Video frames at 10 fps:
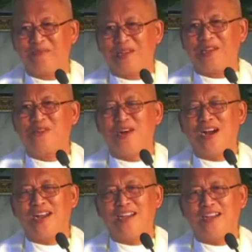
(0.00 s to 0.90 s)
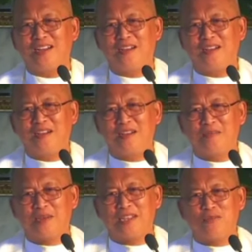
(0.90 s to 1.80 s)
pero ang
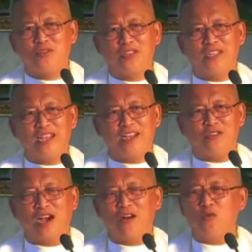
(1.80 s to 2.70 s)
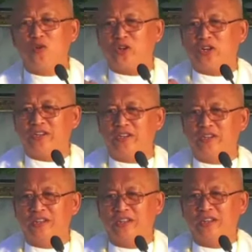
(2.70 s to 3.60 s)
pasabot diha God ang word
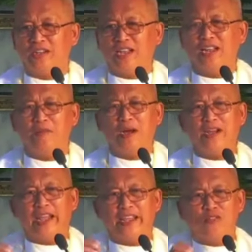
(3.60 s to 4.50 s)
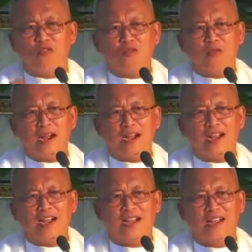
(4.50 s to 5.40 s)
kana bang nahigugma
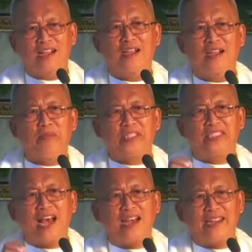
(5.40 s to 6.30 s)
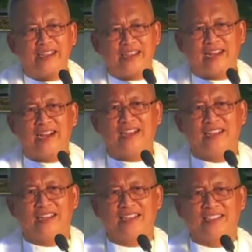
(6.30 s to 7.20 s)
ka misalig ka
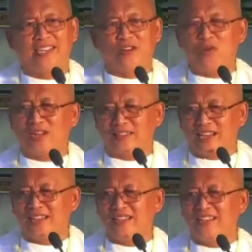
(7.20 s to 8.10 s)
sa kwarta